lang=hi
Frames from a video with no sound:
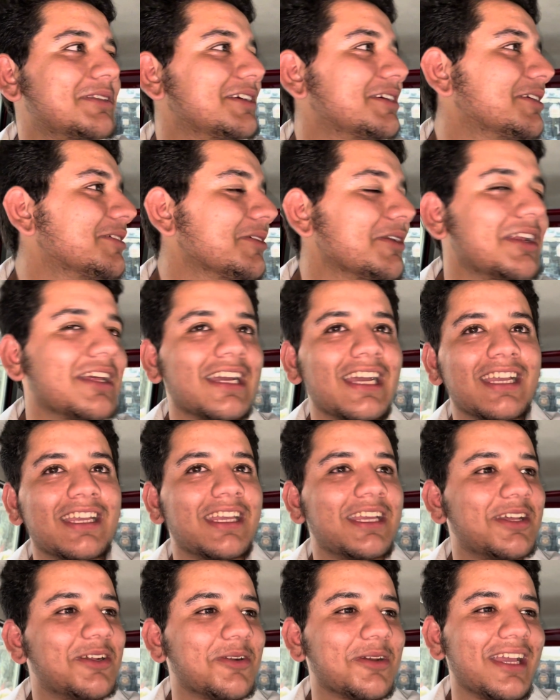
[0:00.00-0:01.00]
उन्होंने कहा
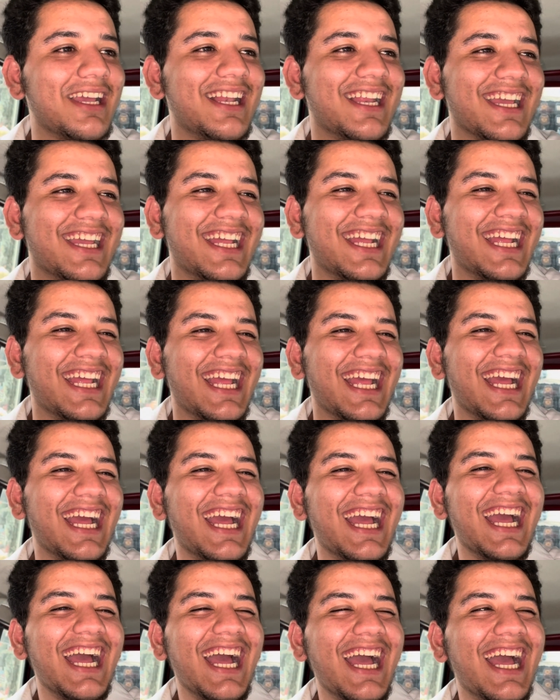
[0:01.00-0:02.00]
कि रुके लेकिन
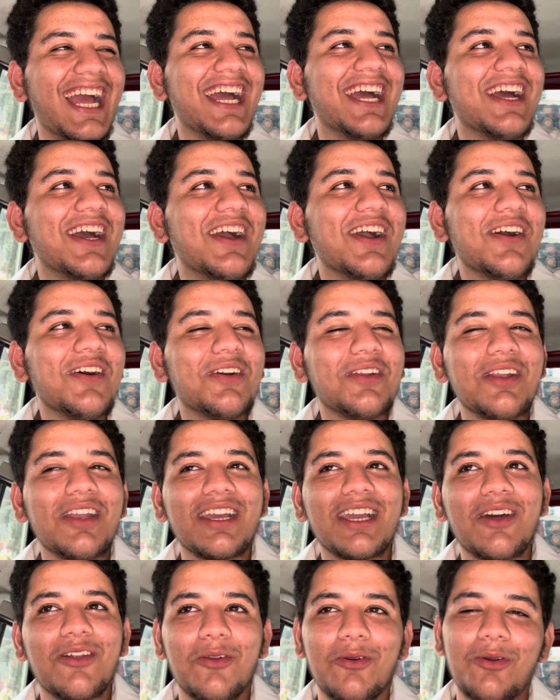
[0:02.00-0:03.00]
उन्होंने
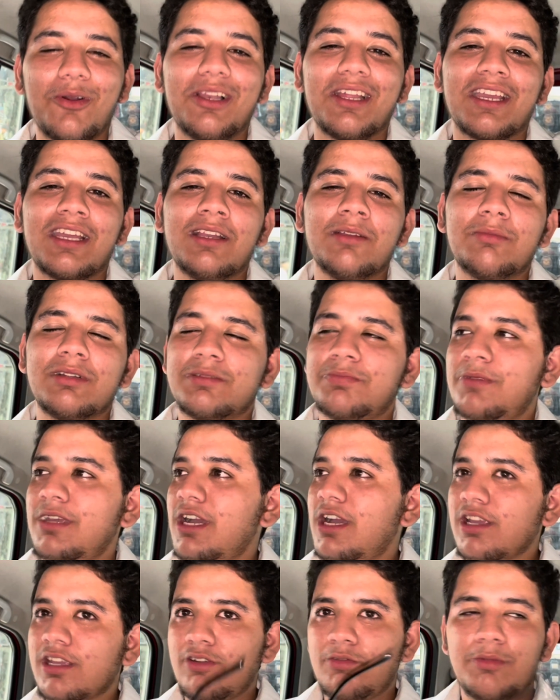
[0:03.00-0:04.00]
कहा रुको लेकिन बस मैं
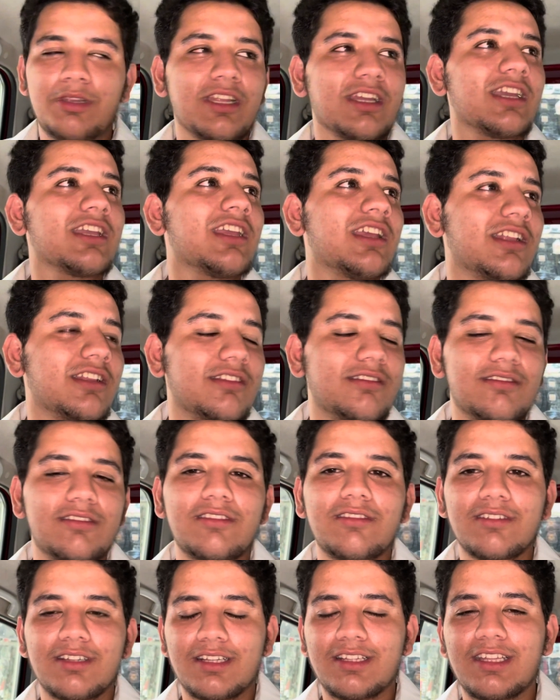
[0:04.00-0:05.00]
आई हूँ मैंने कहा ये
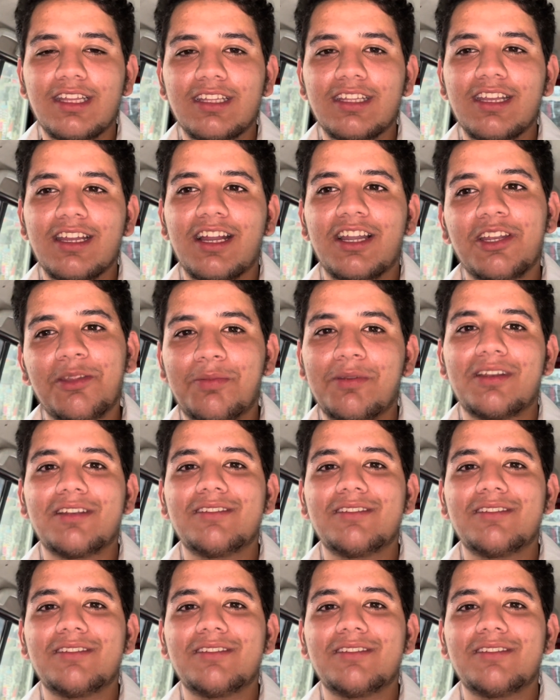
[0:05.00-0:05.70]
देख रहे गाड़ी पर